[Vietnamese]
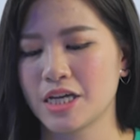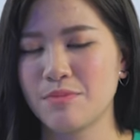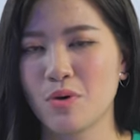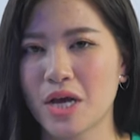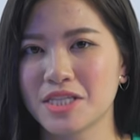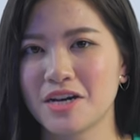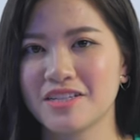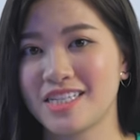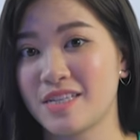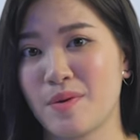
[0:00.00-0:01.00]
kim loại rơi
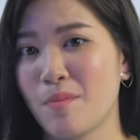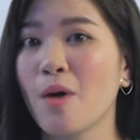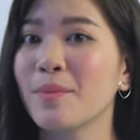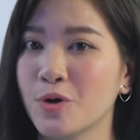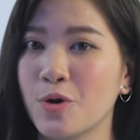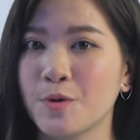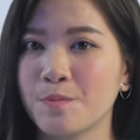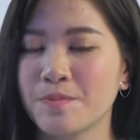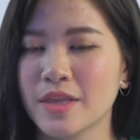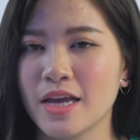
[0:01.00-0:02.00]
thì chỉ bị móp mà thôi.
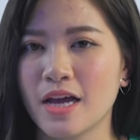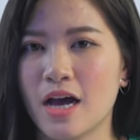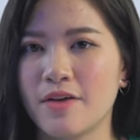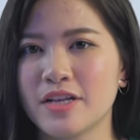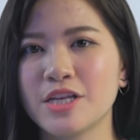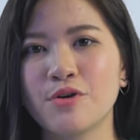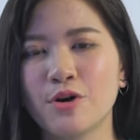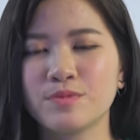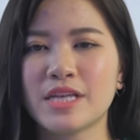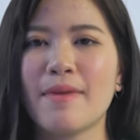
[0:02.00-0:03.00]
Và nhiều người
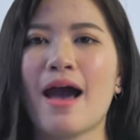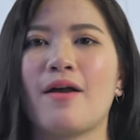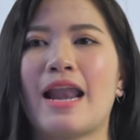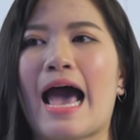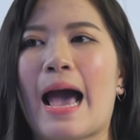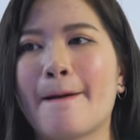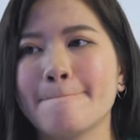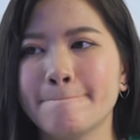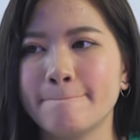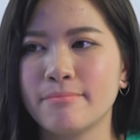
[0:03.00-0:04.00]
cũng sẽ bảo là
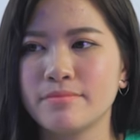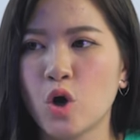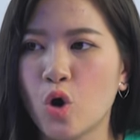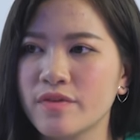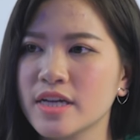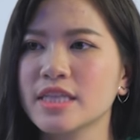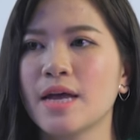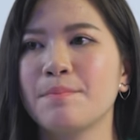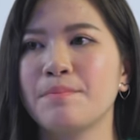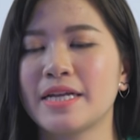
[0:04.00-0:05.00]
đối với cái
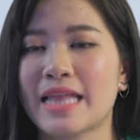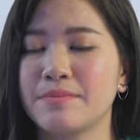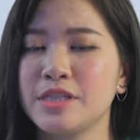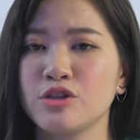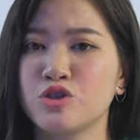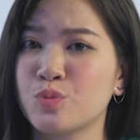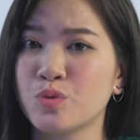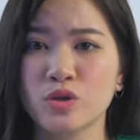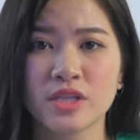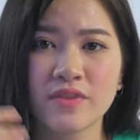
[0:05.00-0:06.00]
tầm 18 triệu thì chúng
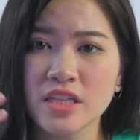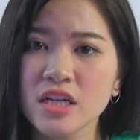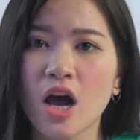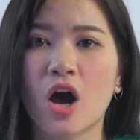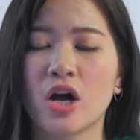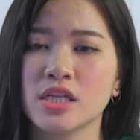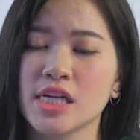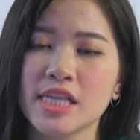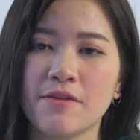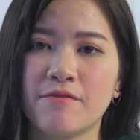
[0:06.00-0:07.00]
tôi sẽ vẫn có những
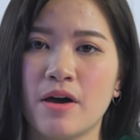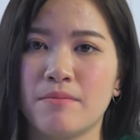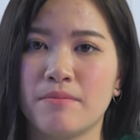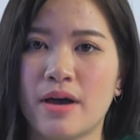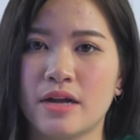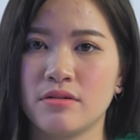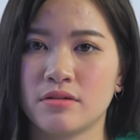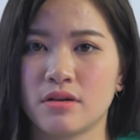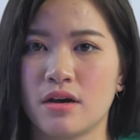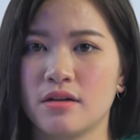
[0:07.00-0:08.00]
cái sản phẩm mà được
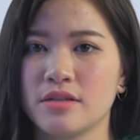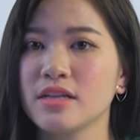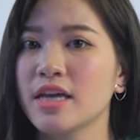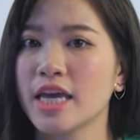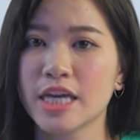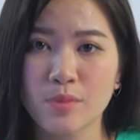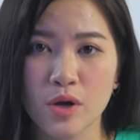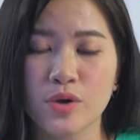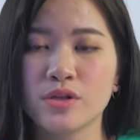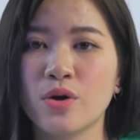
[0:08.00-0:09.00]
thiết kế kim
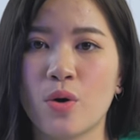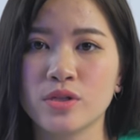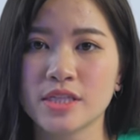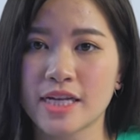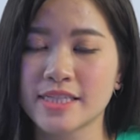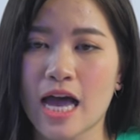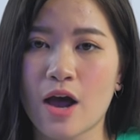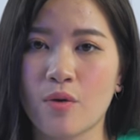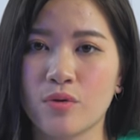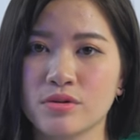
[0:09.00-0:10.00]
loại nguyên khối, thì tại
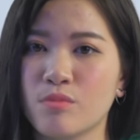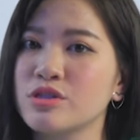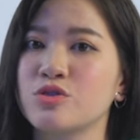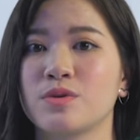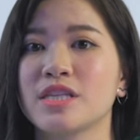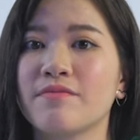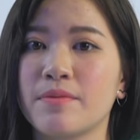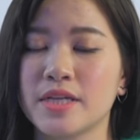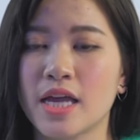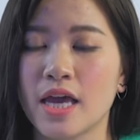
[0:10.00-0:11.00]
sao không sử dụng những sản
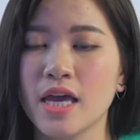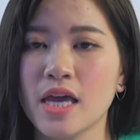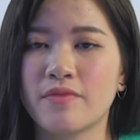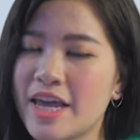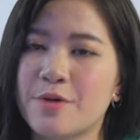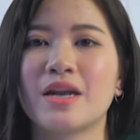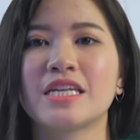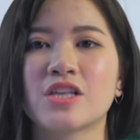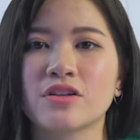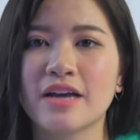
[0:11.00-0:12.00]
phẩm như thế. Và đây cũng là
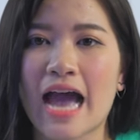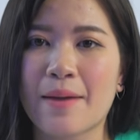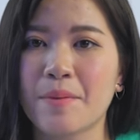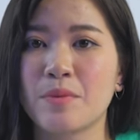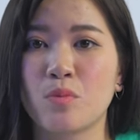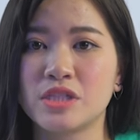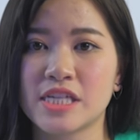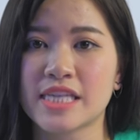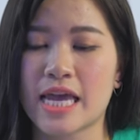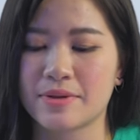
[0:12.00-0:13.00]
lý do thứ hai mà mình muốn
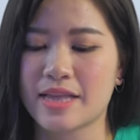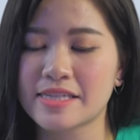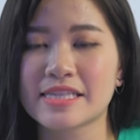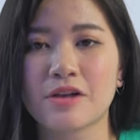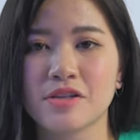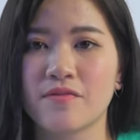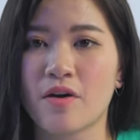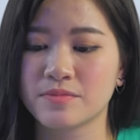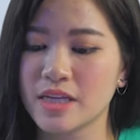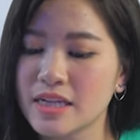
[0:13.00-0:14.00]
chia sẻ tại sao dân
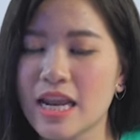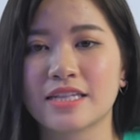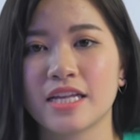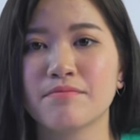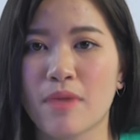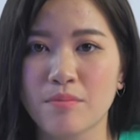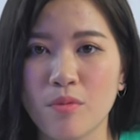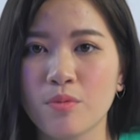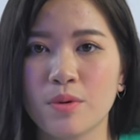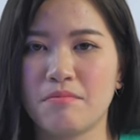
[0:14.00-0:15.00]
phòng rất là thích
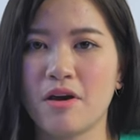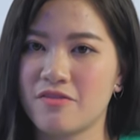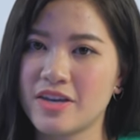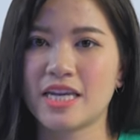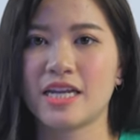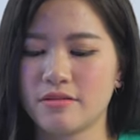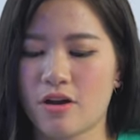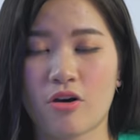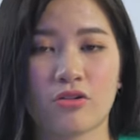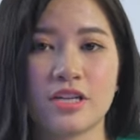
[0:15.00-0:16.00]
MacBook, bởi vì
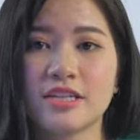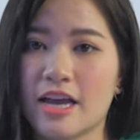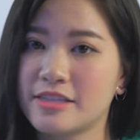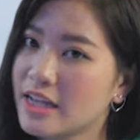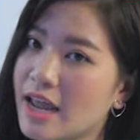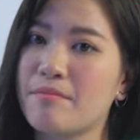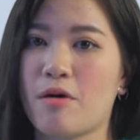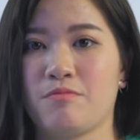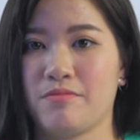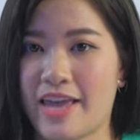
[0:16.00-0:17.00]
nó có thiết kế rất là
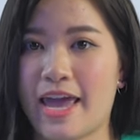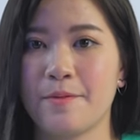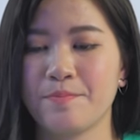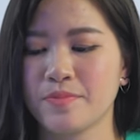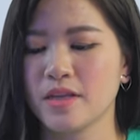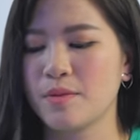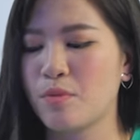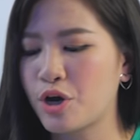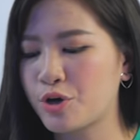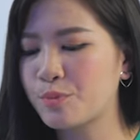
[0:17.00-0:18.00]
mỏng nhẹ.
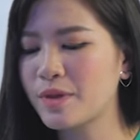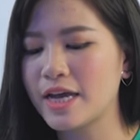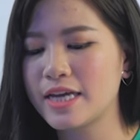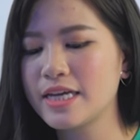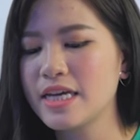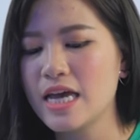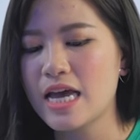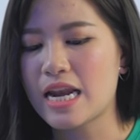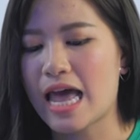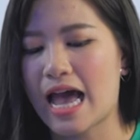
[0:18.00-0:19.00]
Mọi người cũng thấy
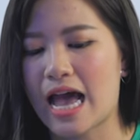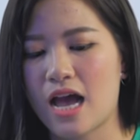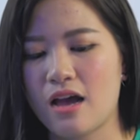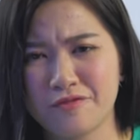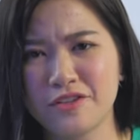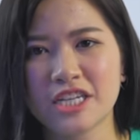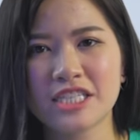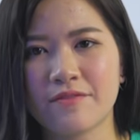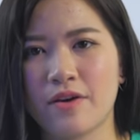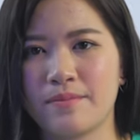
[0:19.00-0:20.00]
là những cái
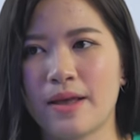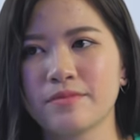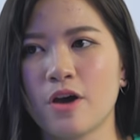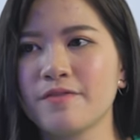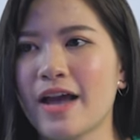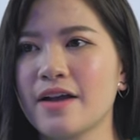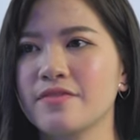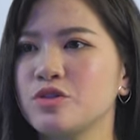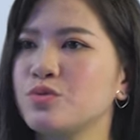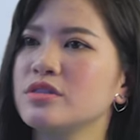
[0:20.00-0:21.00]
sản phẩm laptop khác,
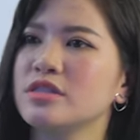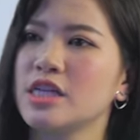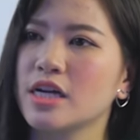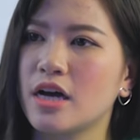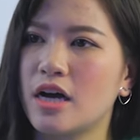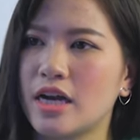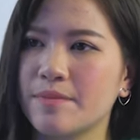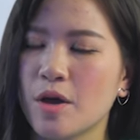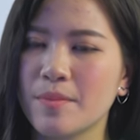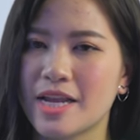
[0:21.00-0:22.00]
ví dụ như chiếc
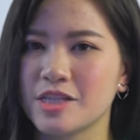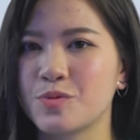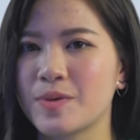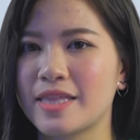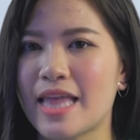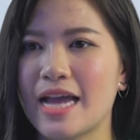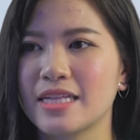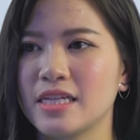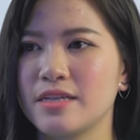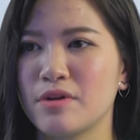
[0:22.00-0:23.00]
laptop mình đang sử dụng hiện tại,
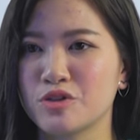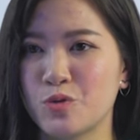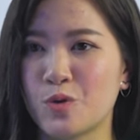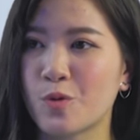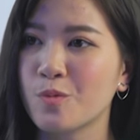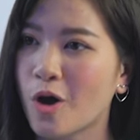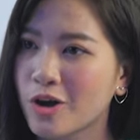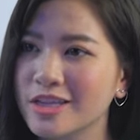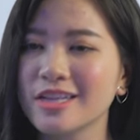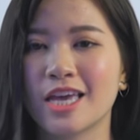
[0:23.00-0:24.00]
thì mặc dù nó cũng có
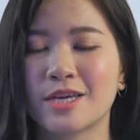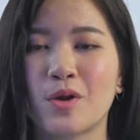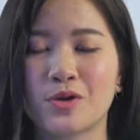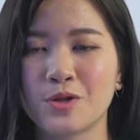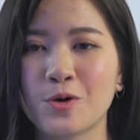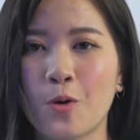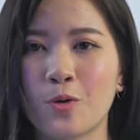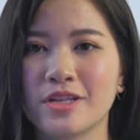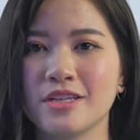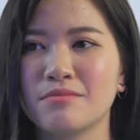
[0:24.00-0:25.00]
cái thiết kế kim loại nguyên
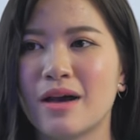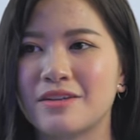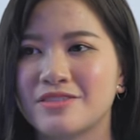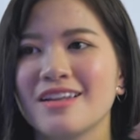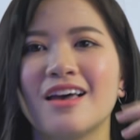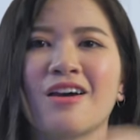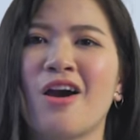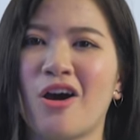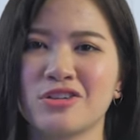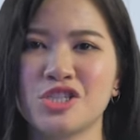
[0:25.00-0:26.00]
khối thế nhưng mà rất là khó